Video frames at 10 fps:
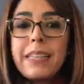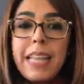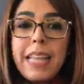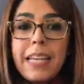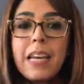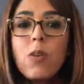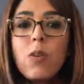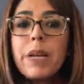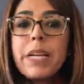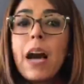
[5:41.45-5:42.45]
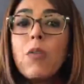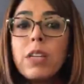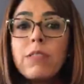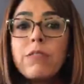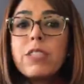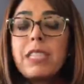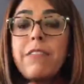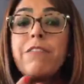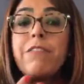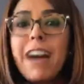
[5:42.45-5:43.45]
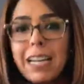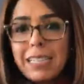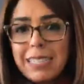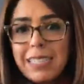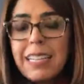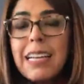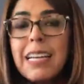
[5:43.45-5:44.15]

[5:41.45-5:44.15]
tem que acompanhar o que você faz.